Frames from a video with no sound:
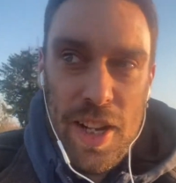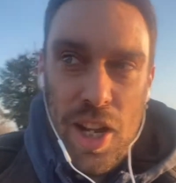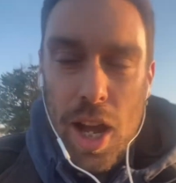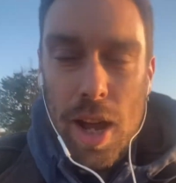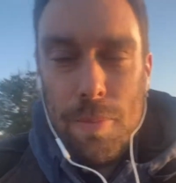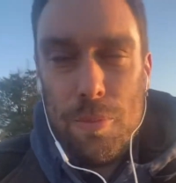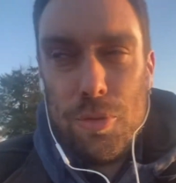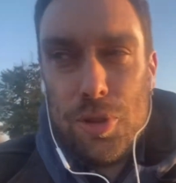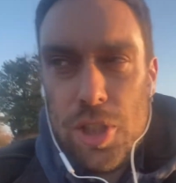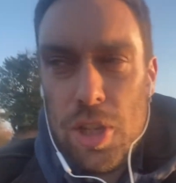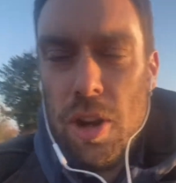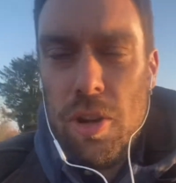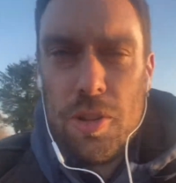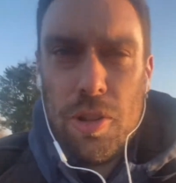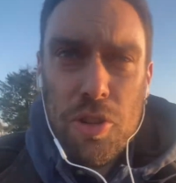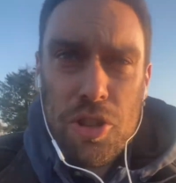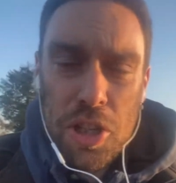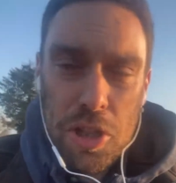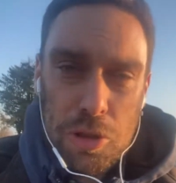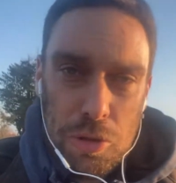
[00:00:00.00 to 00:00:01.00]
Elle me dit Oh
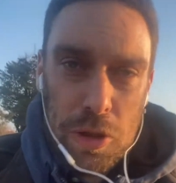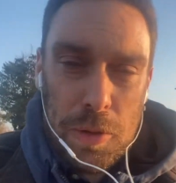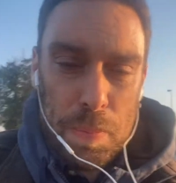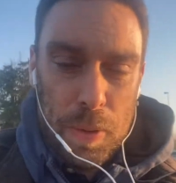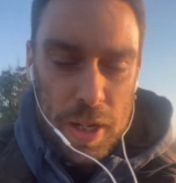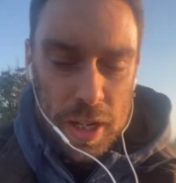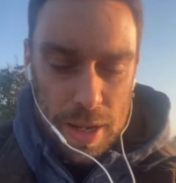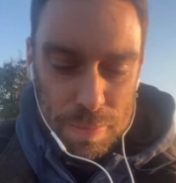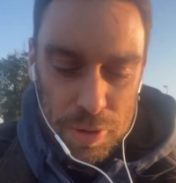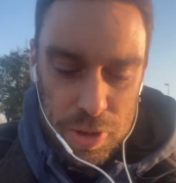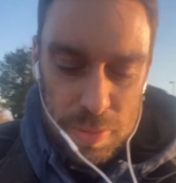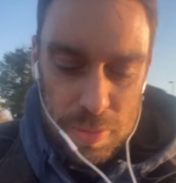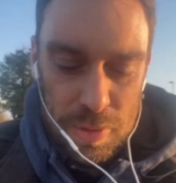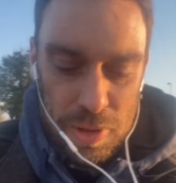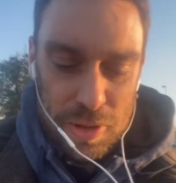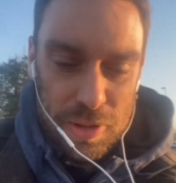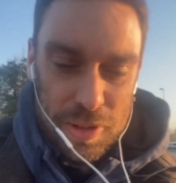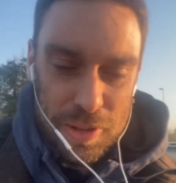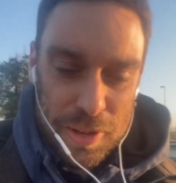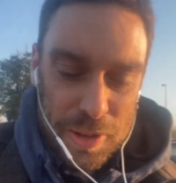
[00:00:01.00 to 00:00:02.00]
non, j'ai juste pris
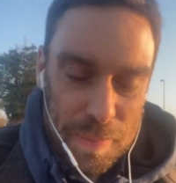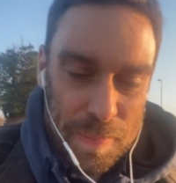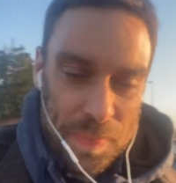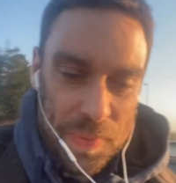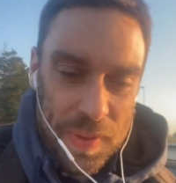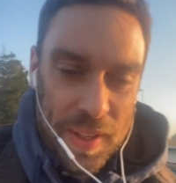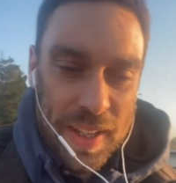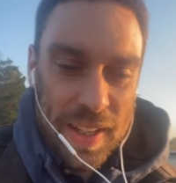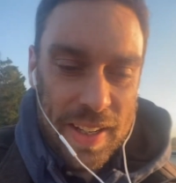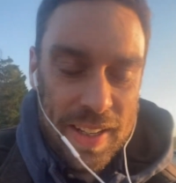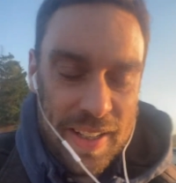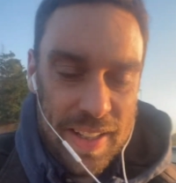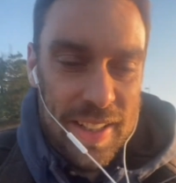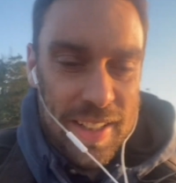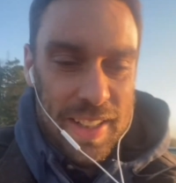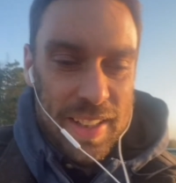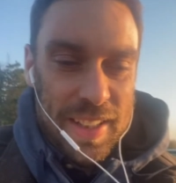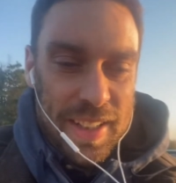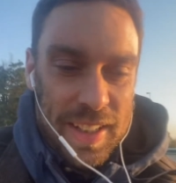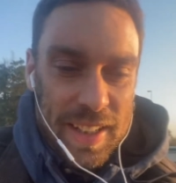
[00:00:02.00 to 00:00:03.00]
l'abonnement euh,
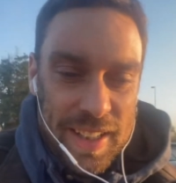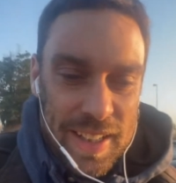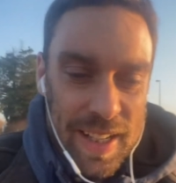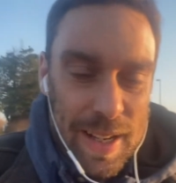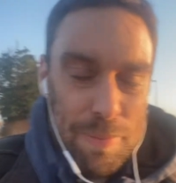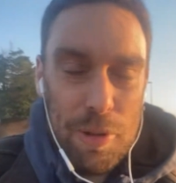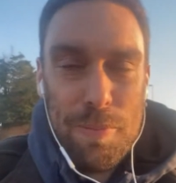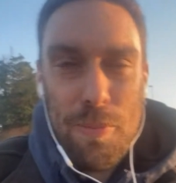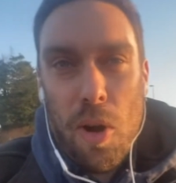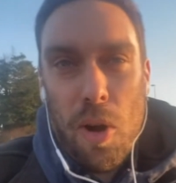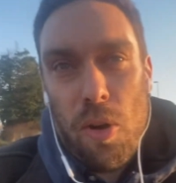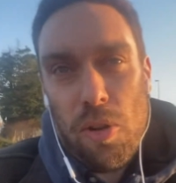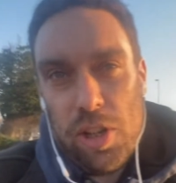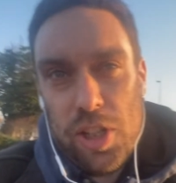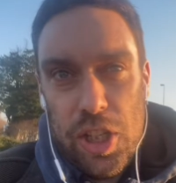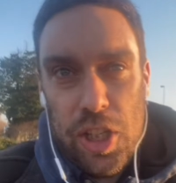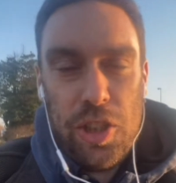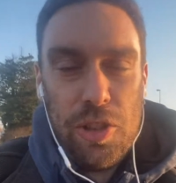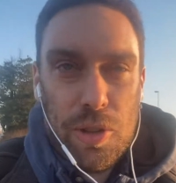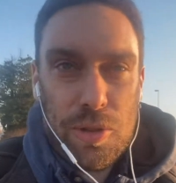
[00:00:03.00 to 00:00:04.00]
l'abonnement en
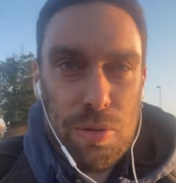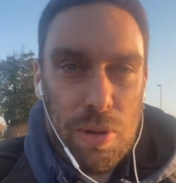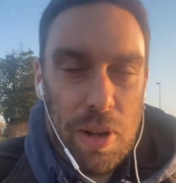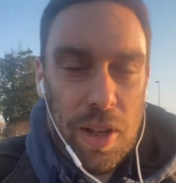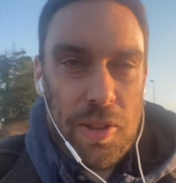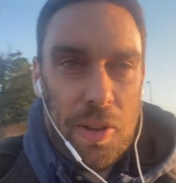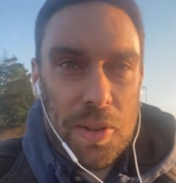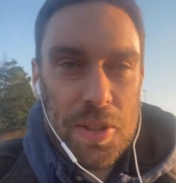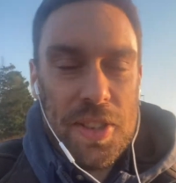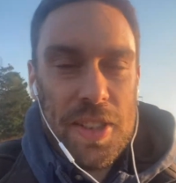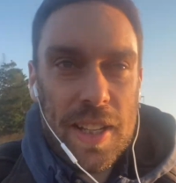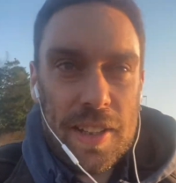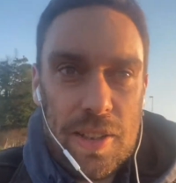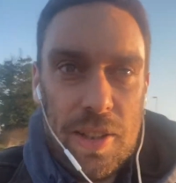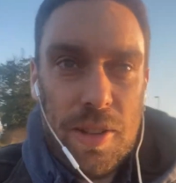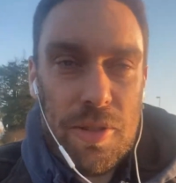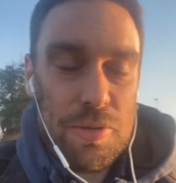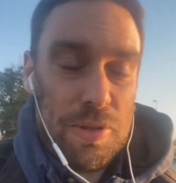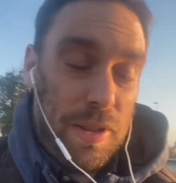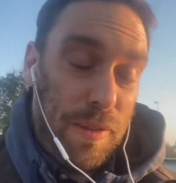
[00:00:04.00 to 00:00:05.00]
ligne sur un
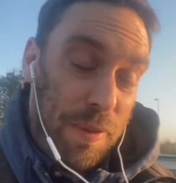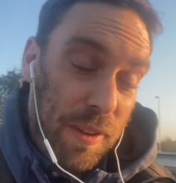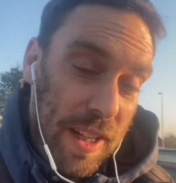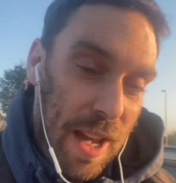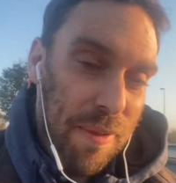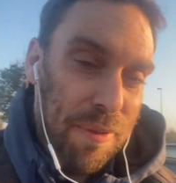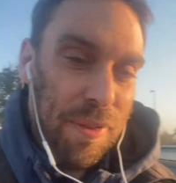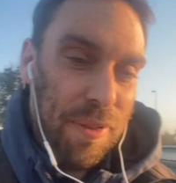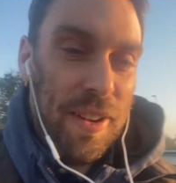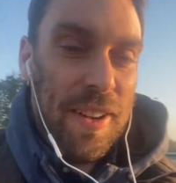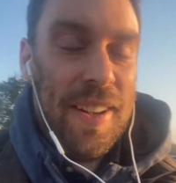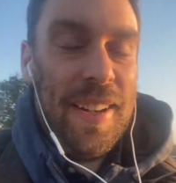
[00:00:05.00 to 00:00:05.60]
ordinateur. Je lui ai Fais gaffe.